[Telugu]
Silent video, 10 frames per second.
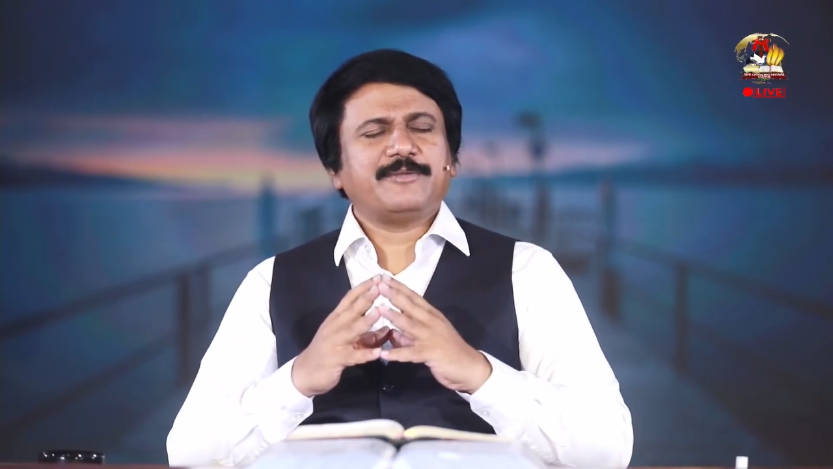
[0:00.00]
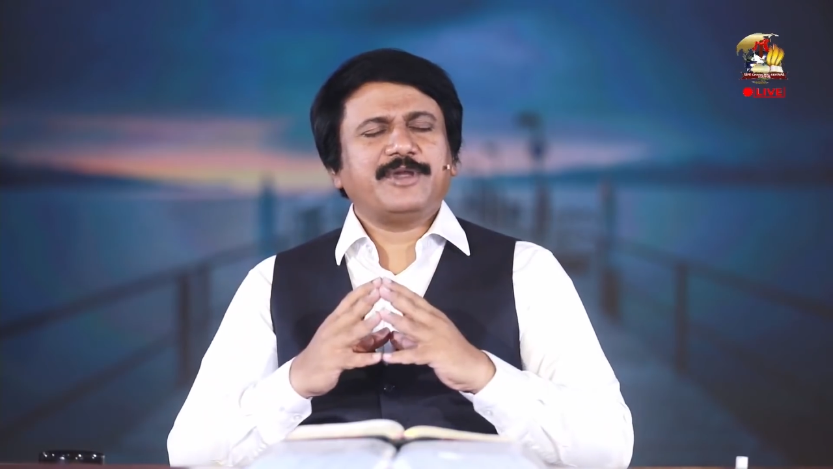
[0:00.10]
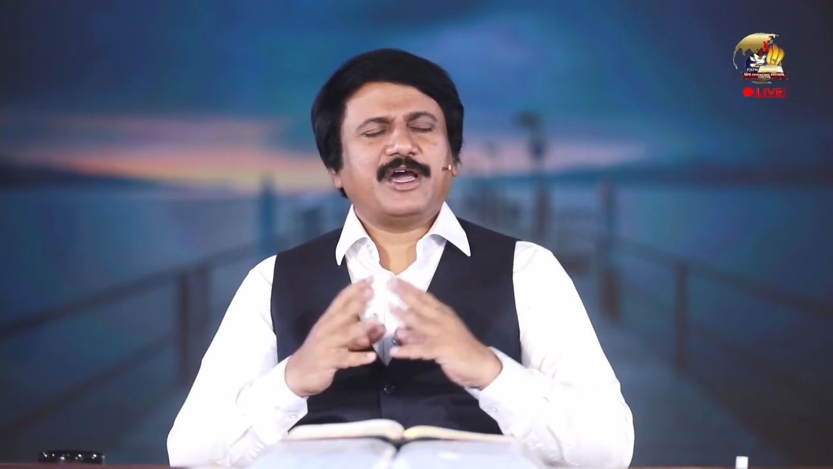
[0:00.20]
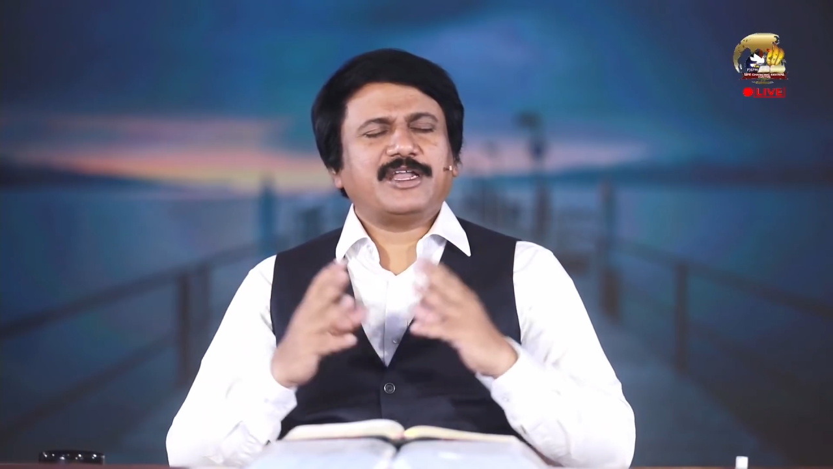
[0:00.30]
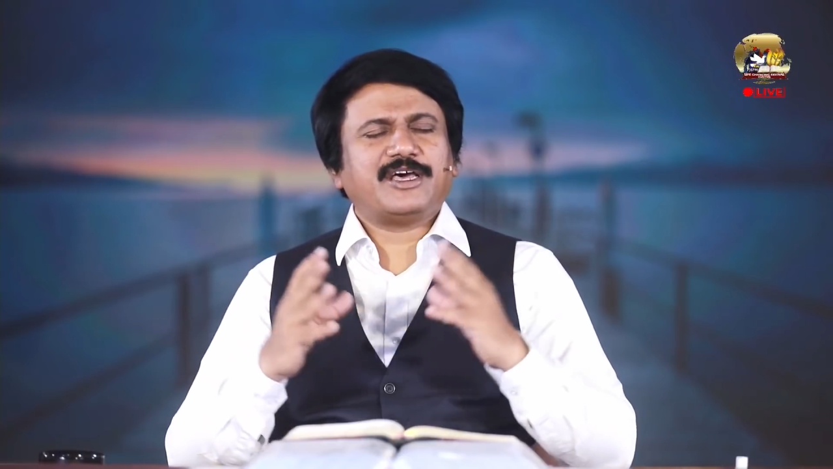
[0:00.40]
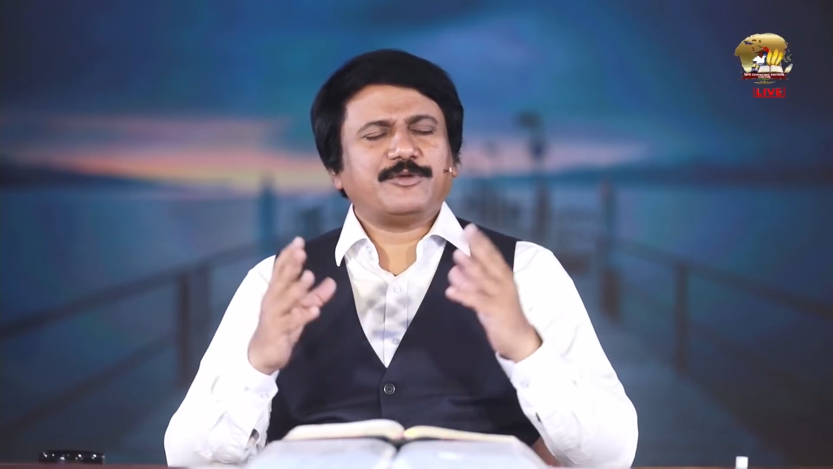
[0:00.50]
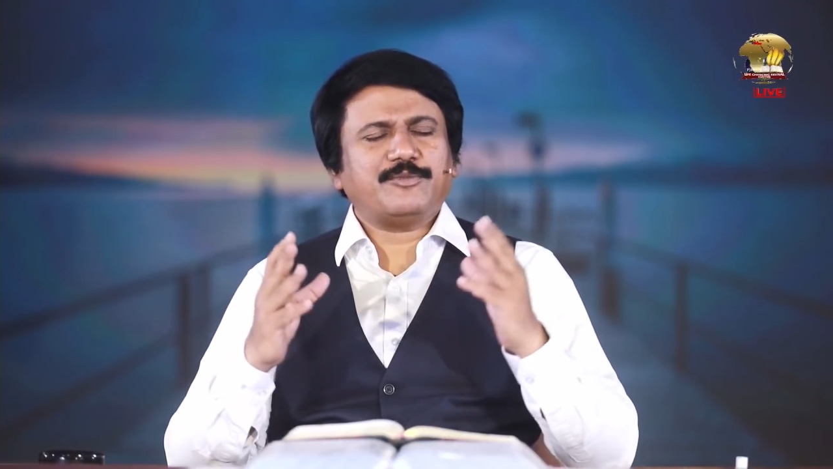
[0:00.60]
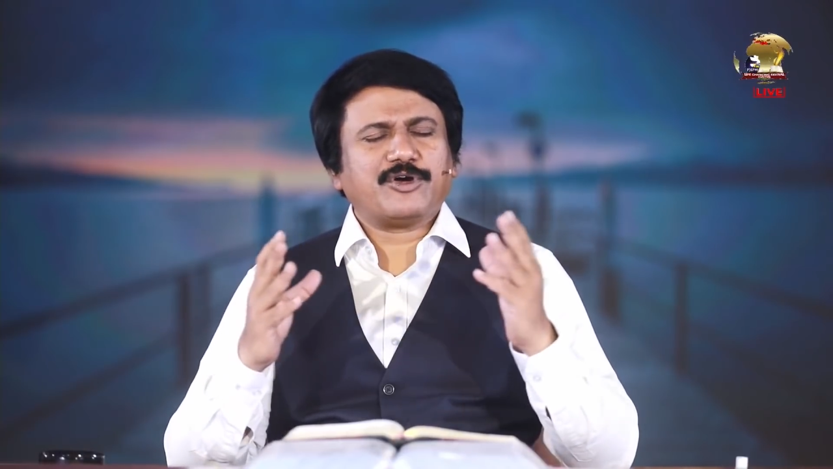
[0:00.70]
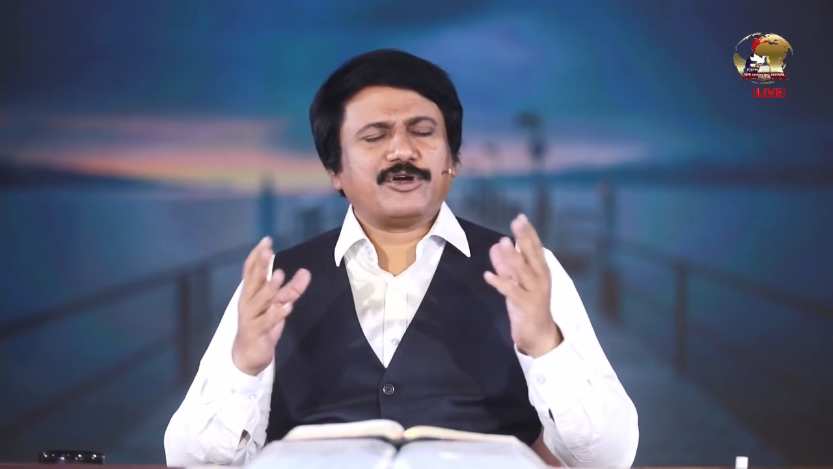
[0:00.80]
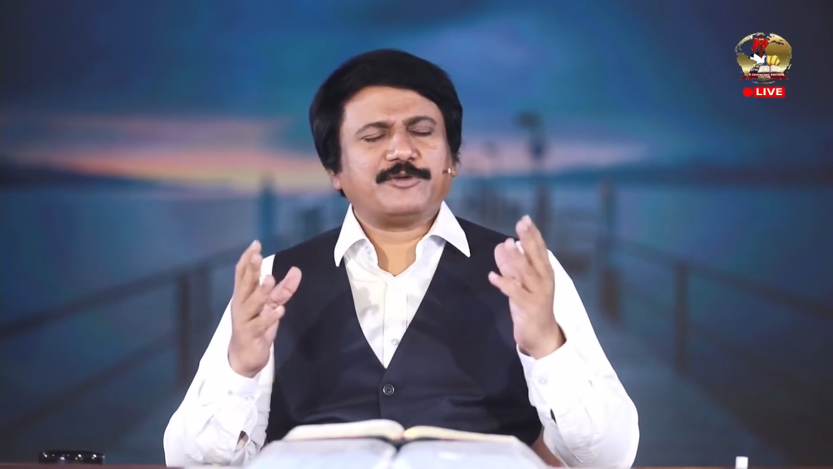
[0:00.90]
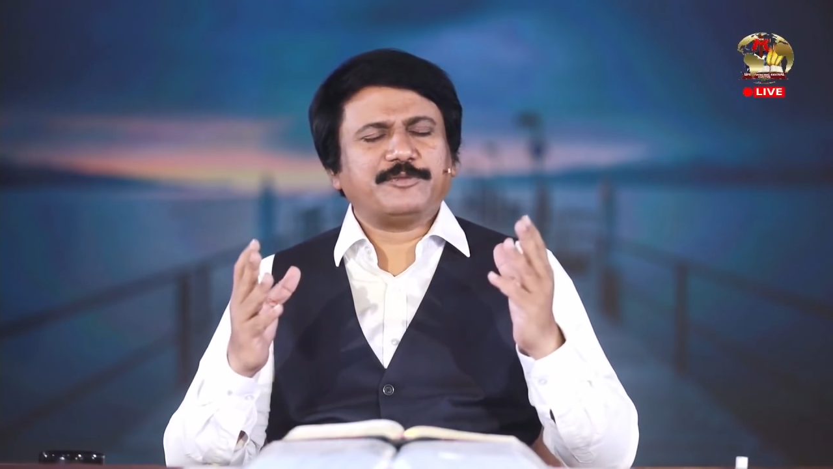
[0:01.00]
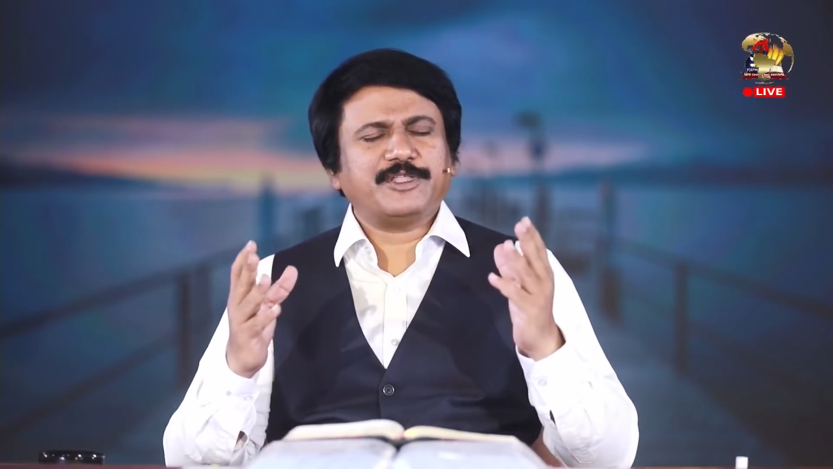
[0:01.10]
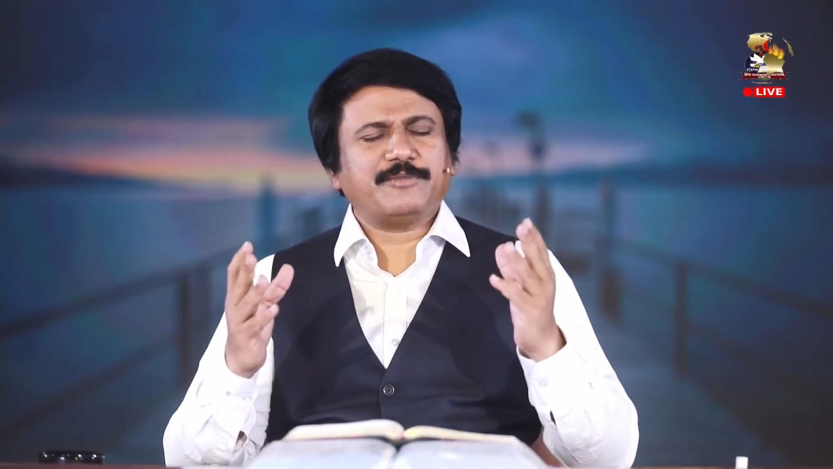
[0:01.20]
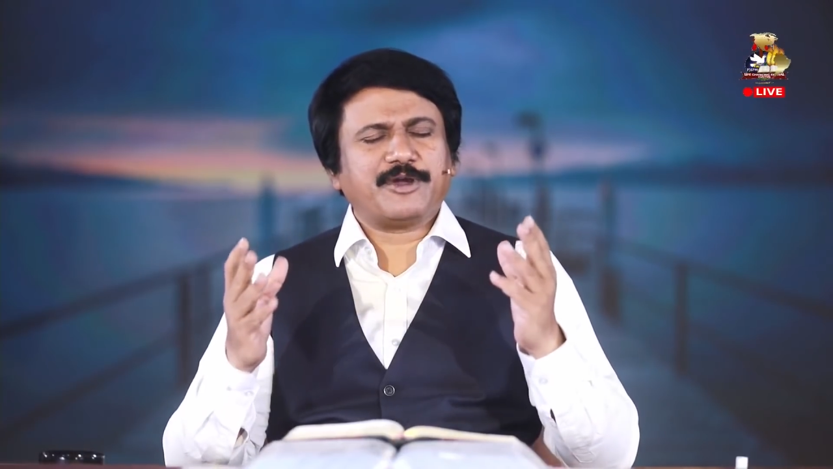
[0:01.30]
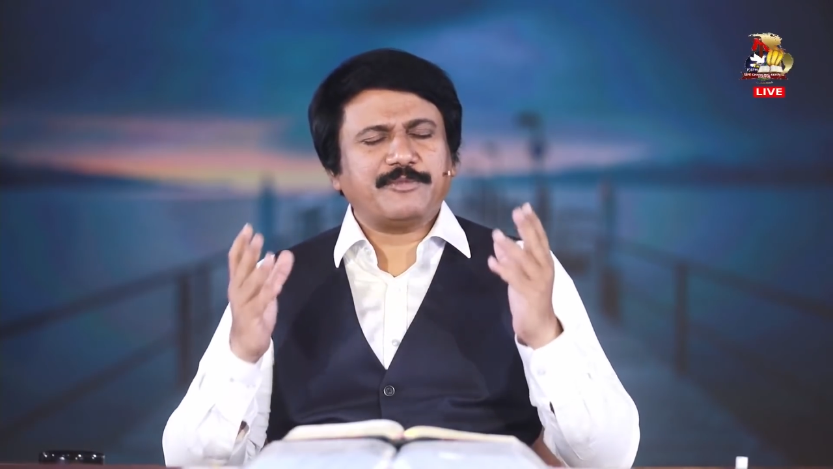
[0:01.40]
మీ అలారం మోగక
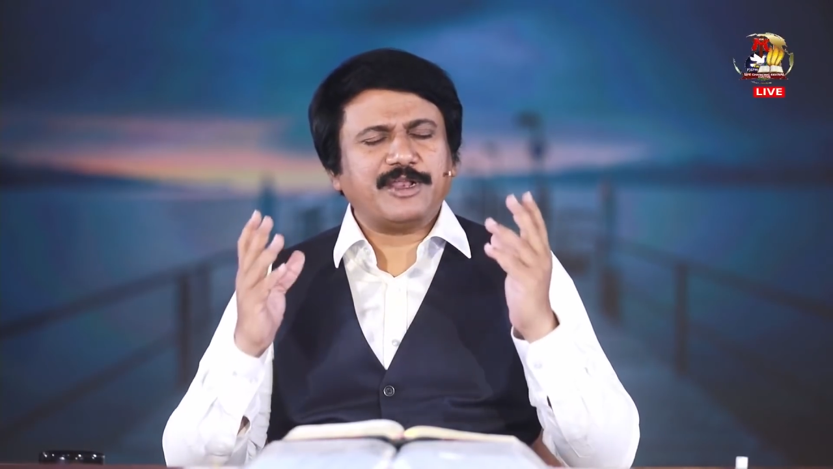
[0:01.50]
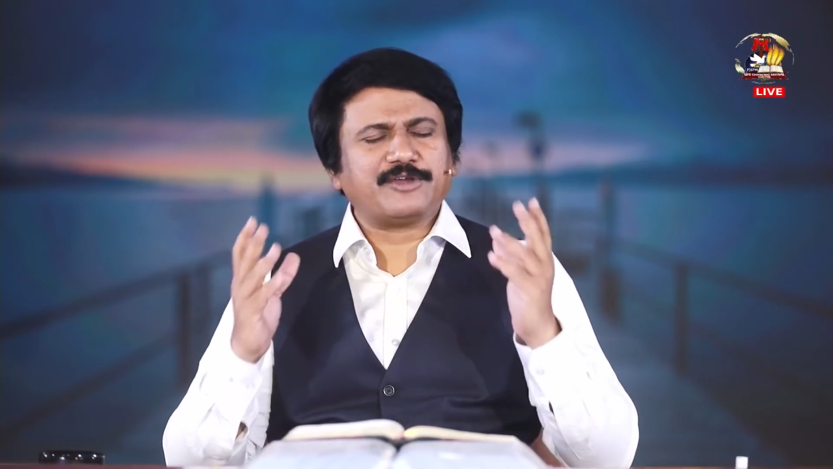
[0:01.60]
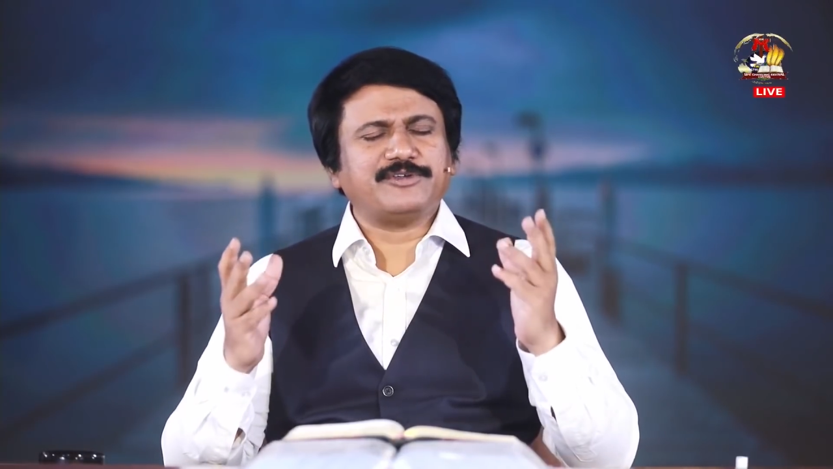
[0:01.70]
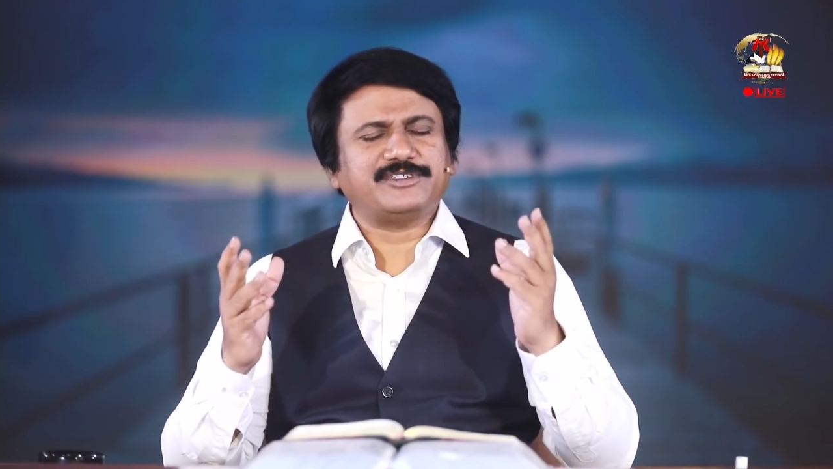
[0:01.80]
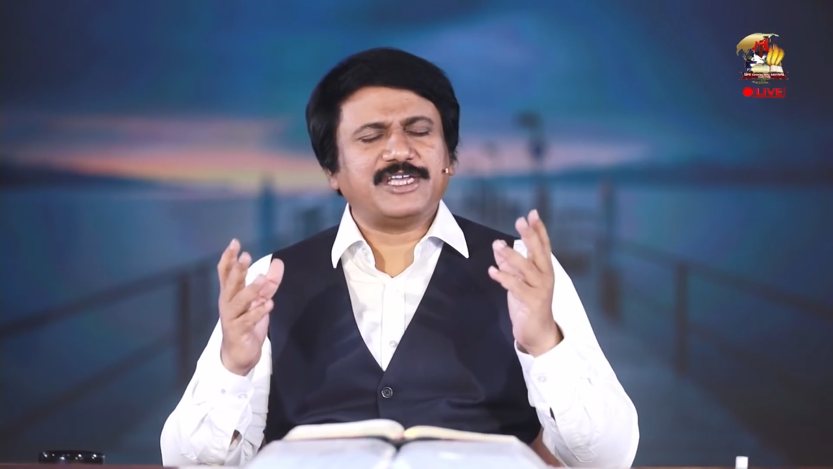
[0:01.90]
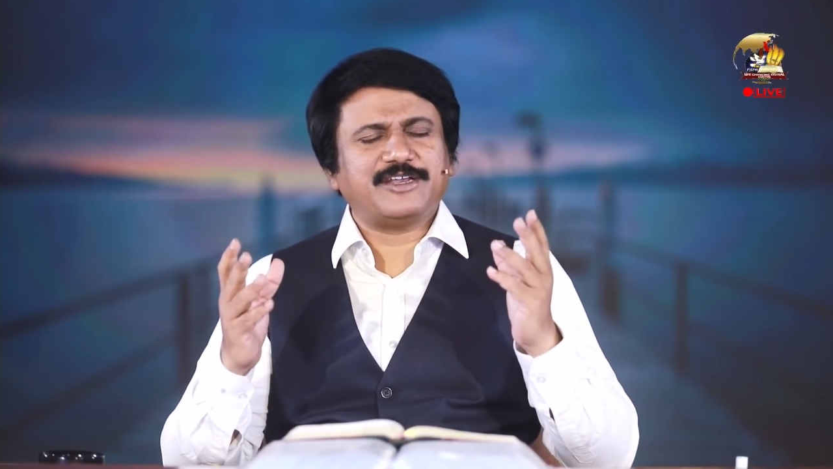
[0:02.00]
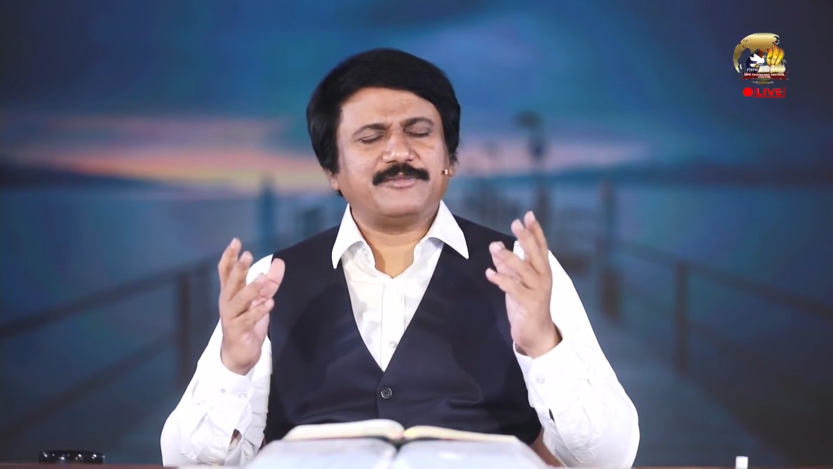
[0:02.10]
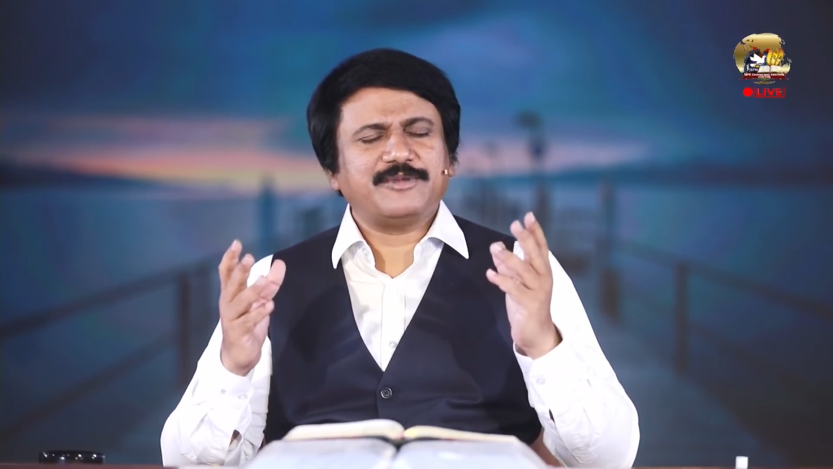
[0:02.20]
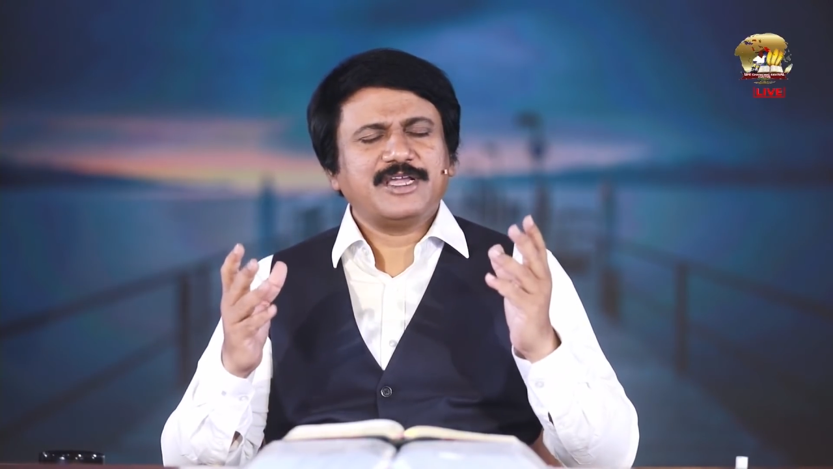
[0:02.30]
ముందు మాకు మెలకు ఇచ్చారు